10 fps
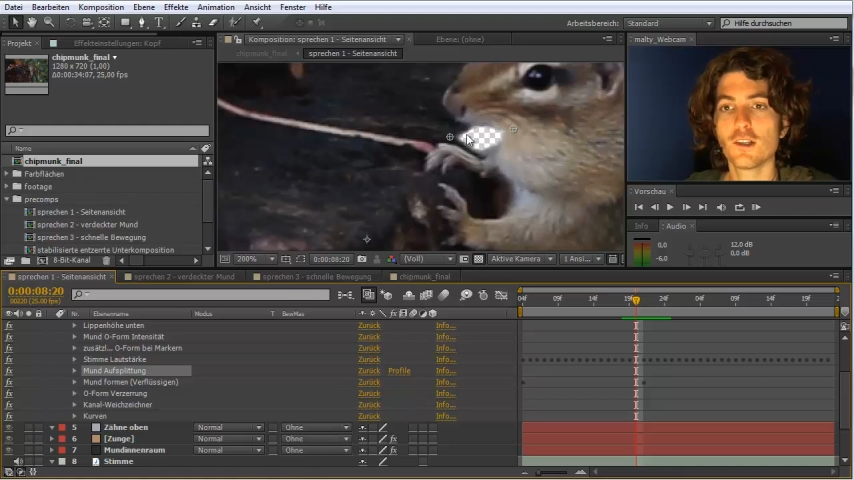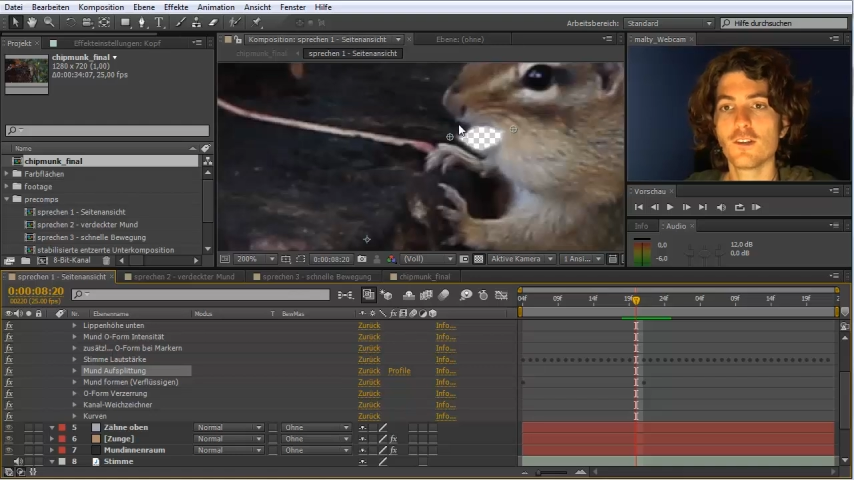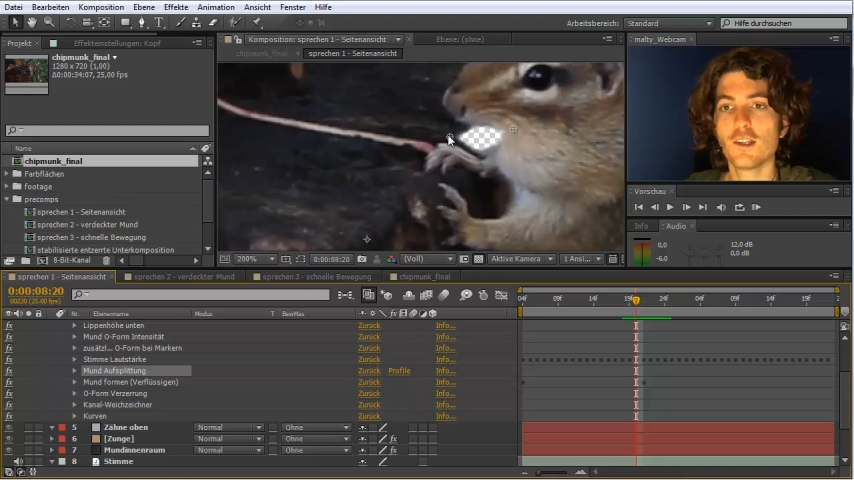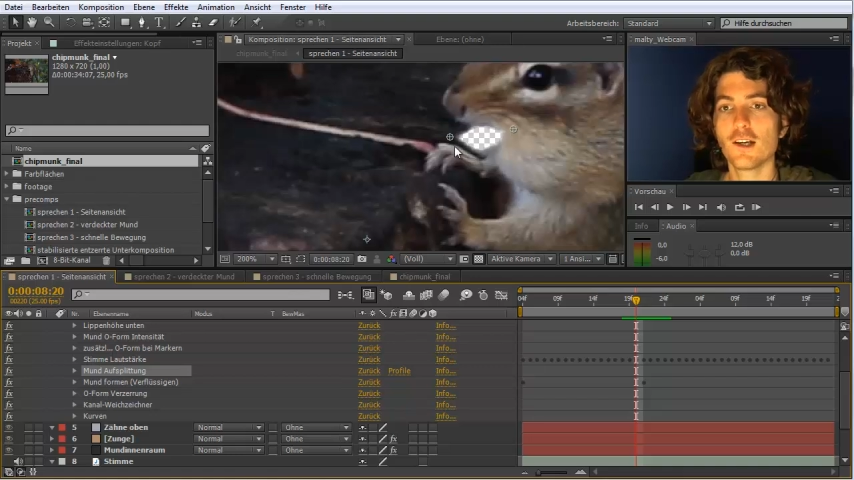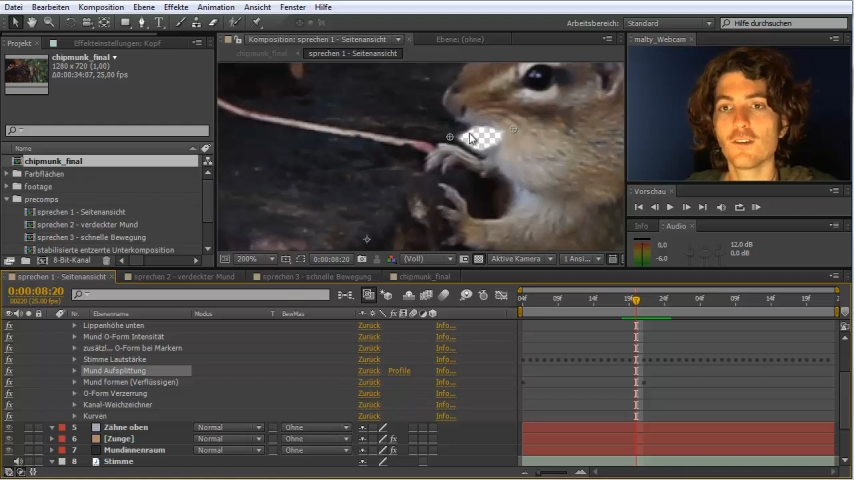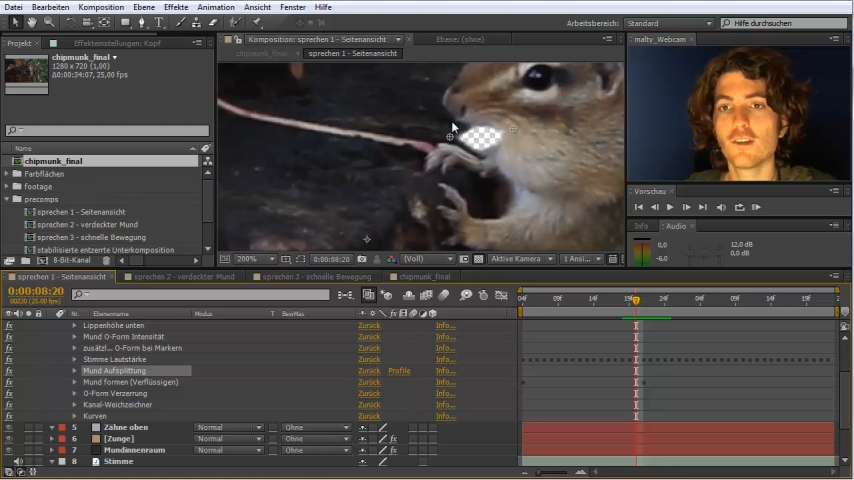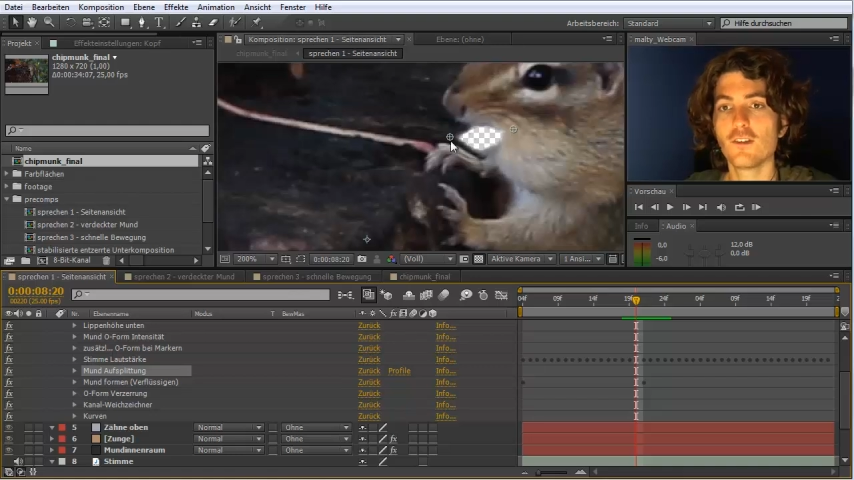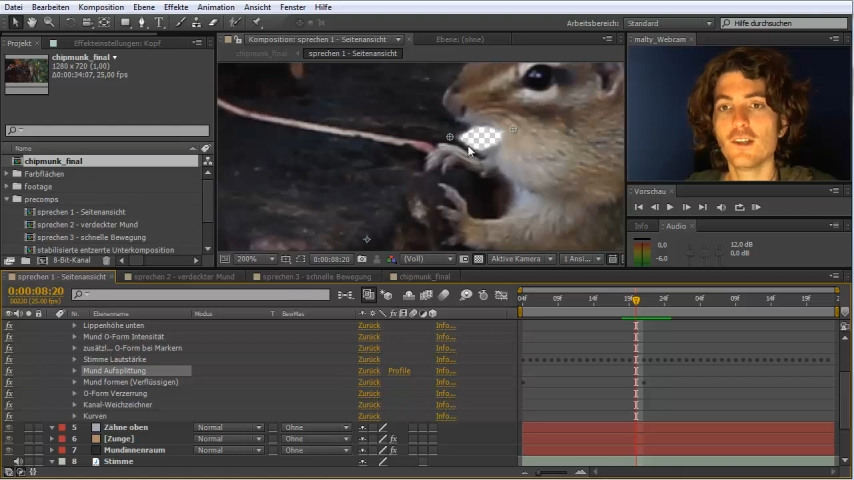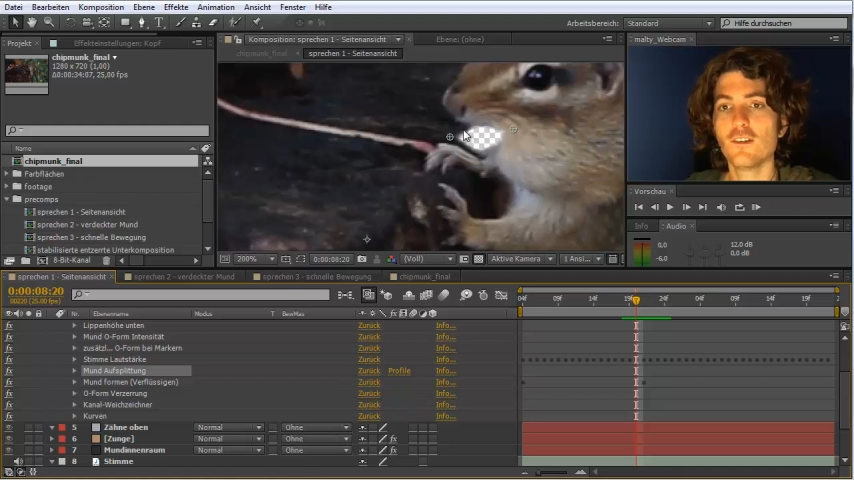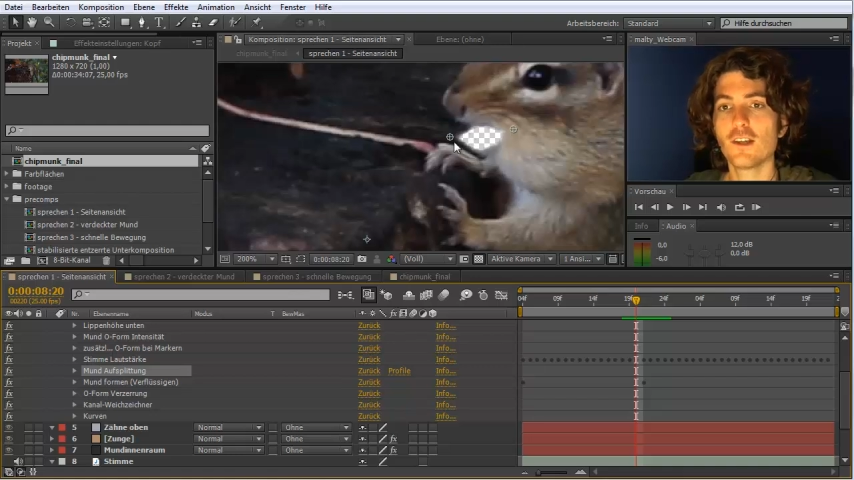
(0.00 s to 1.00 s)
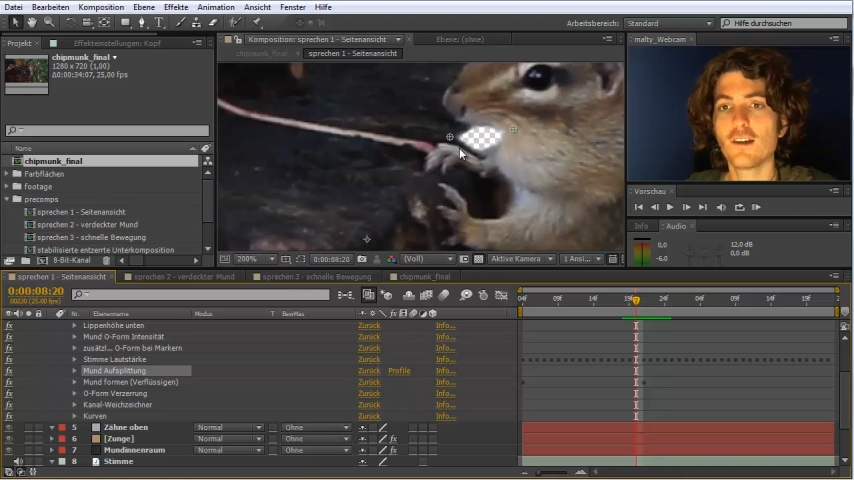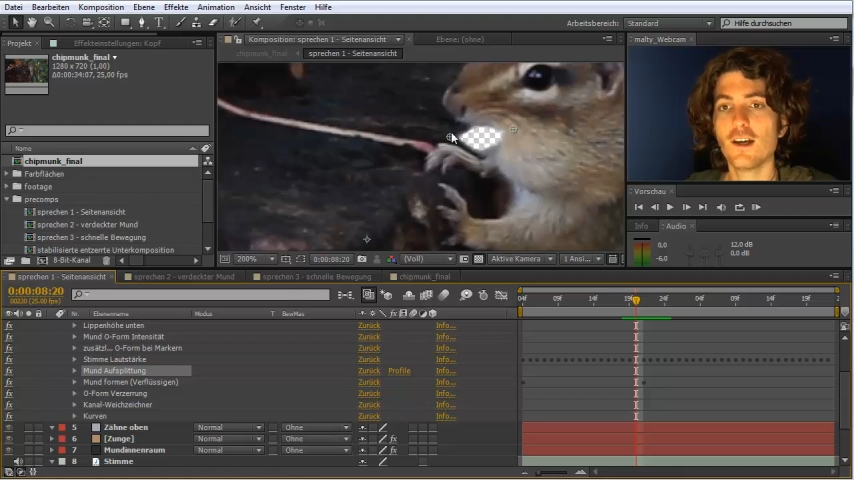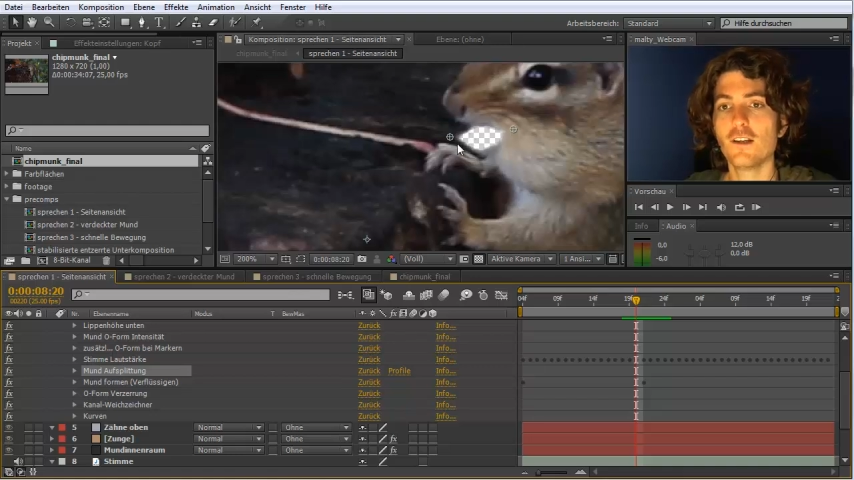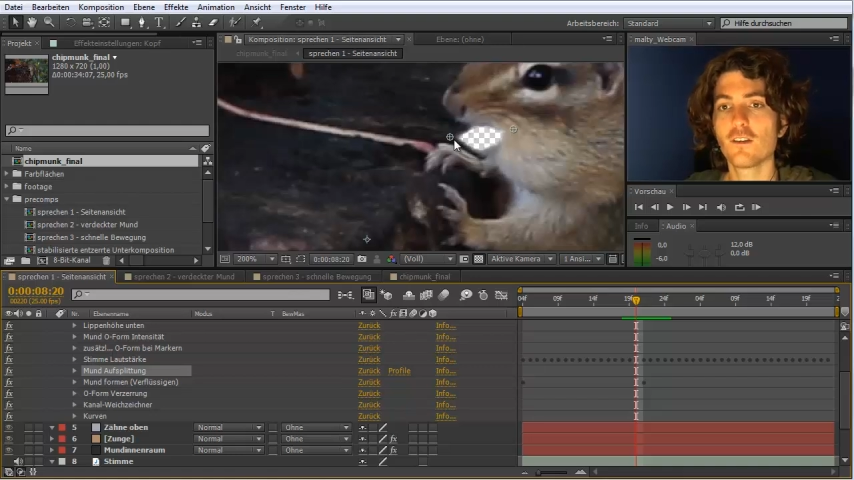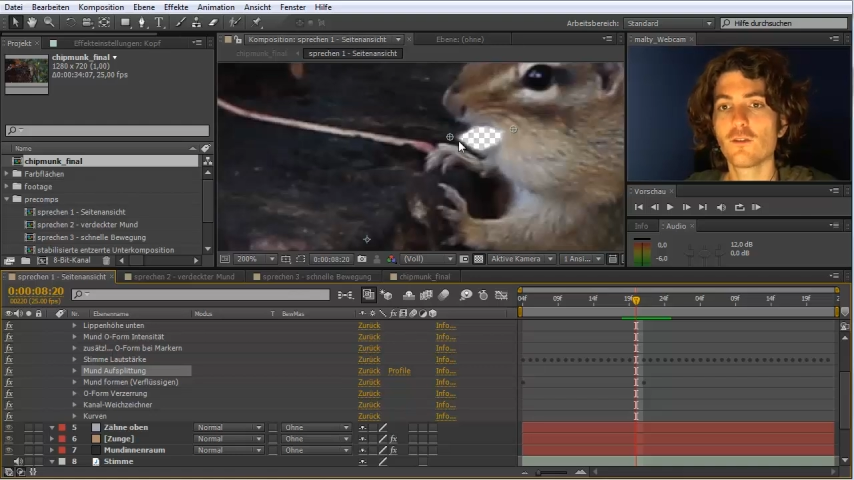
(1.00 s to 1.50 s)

dass hier der, also dass hier dieser Teil des